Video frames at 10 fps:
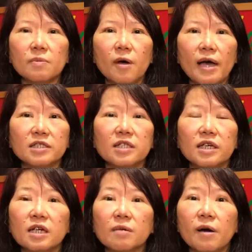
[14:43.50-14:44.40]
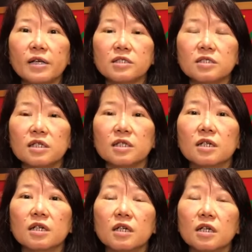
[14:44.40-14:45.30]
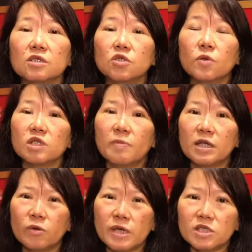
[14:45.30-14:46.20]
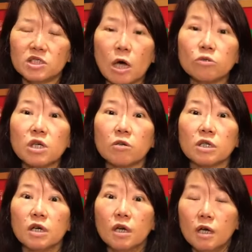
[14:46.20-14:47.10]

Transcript: 日报》还是《联合报》还是那个呃《中国时报》，都会小小的、